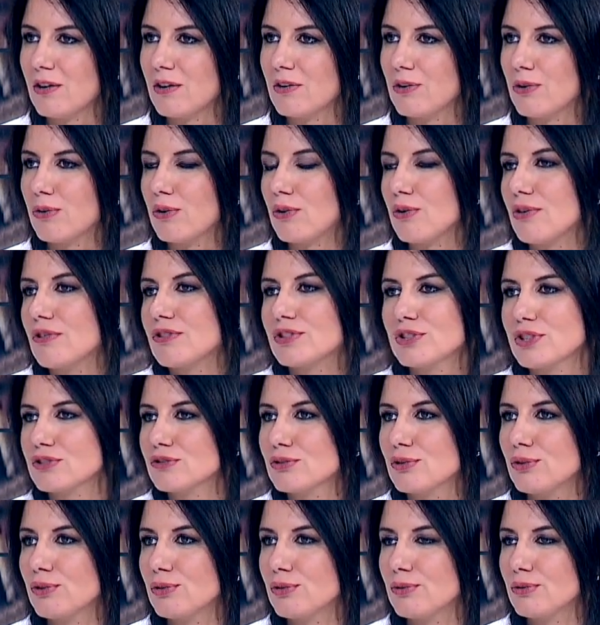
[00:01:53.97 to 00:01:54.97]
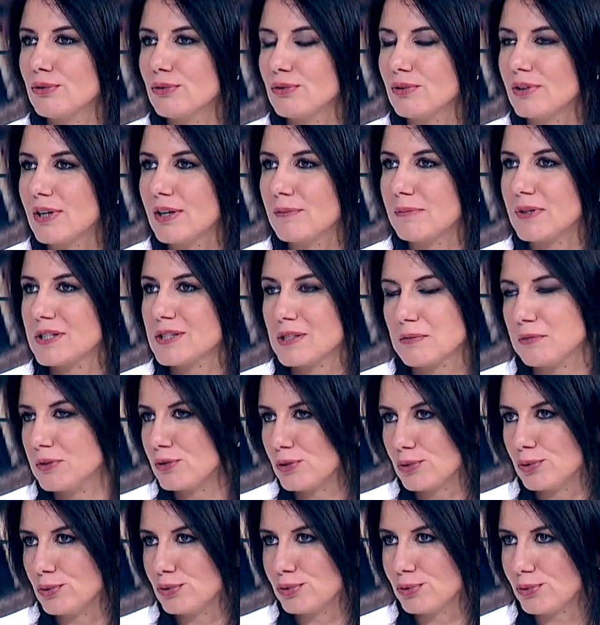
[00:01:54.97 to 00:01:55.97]
o c'è solo un
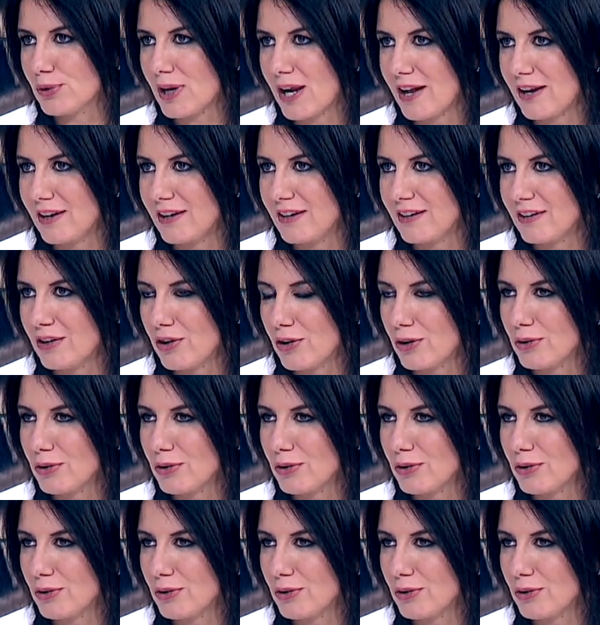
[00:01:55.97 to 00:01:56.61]
apprezzamento culturale? No,